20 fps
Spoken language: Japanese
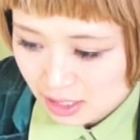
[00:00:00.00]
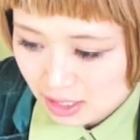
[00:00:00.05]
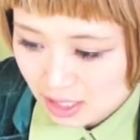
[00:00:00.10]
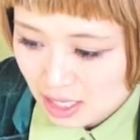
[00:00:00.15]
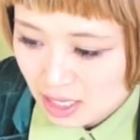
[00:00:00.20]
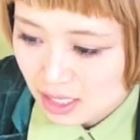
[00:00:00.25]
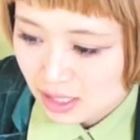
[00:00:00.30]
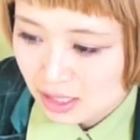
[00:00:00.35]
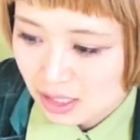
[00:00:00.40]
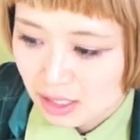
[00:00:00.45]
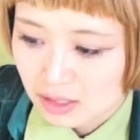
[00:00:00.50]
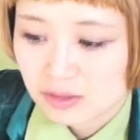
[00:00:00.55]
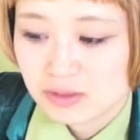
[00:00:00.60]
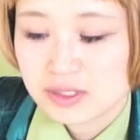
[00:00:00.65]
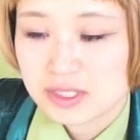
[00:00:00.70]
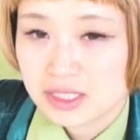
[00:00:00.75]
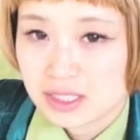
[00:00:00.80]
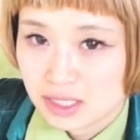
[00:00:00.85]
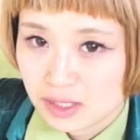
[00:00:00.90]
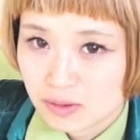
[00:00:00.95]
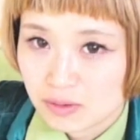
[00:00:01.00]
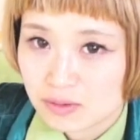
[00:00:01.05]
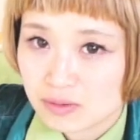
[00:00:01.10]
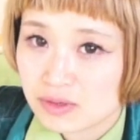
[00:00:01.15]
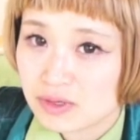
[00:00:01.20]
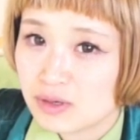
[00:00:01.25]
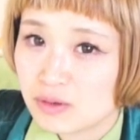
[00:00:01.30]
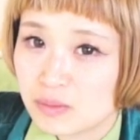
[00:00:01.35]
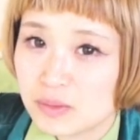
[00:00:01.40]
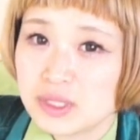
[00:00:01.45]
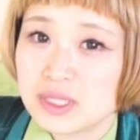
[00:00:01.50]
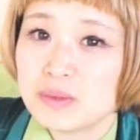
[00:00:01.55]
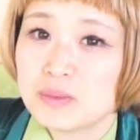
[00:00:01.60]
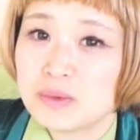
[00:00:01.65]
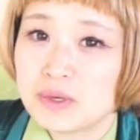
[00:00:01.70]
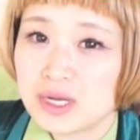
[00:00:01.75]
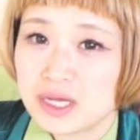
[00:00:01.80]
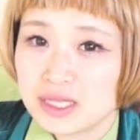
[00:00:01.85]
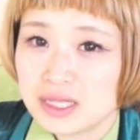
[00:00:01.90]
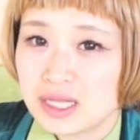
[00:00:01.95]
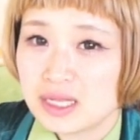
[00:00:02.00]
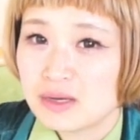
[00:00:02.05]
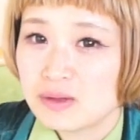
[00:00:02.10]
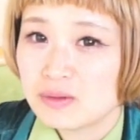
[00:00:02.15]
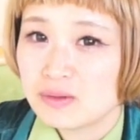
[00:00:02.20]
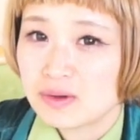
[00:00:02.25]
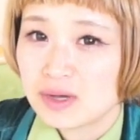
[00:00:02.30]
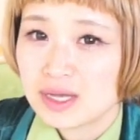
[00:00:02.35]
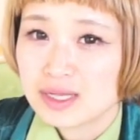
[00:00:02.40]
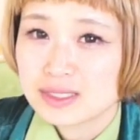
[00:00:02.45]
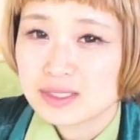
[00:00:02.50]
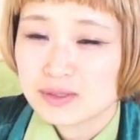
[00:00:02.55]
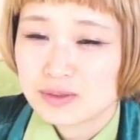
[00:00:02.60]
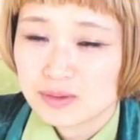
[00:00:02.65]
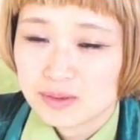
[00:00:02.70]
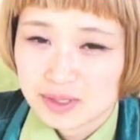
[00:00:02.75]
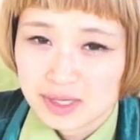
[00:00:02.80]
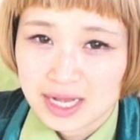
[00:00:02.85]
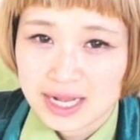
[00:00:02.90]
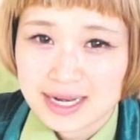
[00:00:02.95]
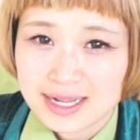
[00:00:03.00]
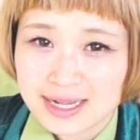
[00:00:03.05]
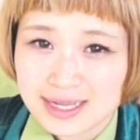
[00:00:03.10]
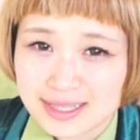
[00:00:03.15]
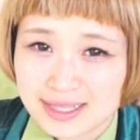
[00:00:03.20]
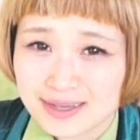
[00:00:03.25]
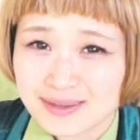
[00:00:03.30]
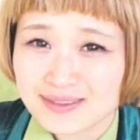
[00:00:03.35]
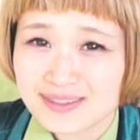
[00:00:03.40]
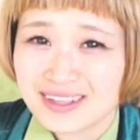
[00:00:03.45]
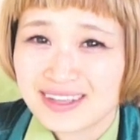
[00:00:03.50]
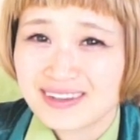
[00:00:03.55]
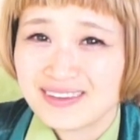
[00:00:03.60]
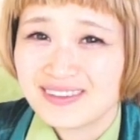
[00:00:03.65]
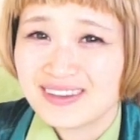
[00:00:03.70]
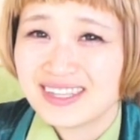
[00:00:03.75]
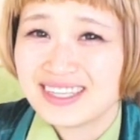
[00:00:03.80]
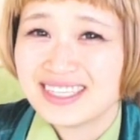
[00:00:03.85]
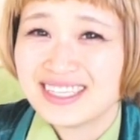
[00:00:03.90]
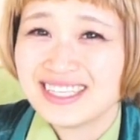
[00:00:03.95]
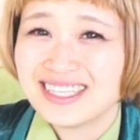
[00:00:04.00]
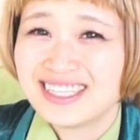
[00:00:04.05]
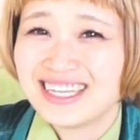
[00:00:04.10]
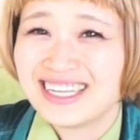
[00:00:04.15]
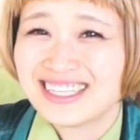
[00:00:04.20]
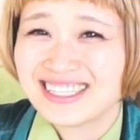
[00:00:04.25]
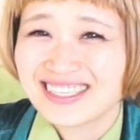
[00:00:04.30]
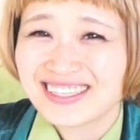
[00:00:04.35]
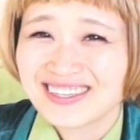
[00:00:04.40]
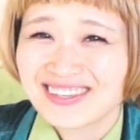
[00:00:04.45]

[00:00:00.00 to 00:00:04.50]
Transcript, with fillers: で楽しんで大食いを見てもらえてるのがすごいありがたくて嬉しいです